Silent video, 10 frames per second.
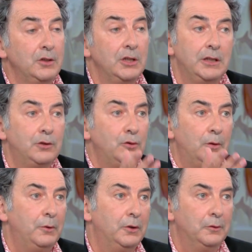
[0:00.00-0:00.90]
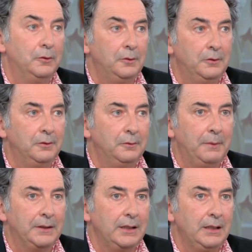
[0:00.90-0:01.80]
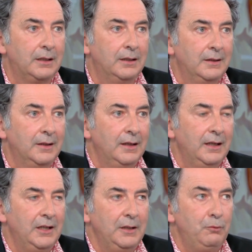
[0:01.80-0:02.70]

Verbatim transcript: j'essaie de surprendre euh, Patrick. Patrick, oui. Et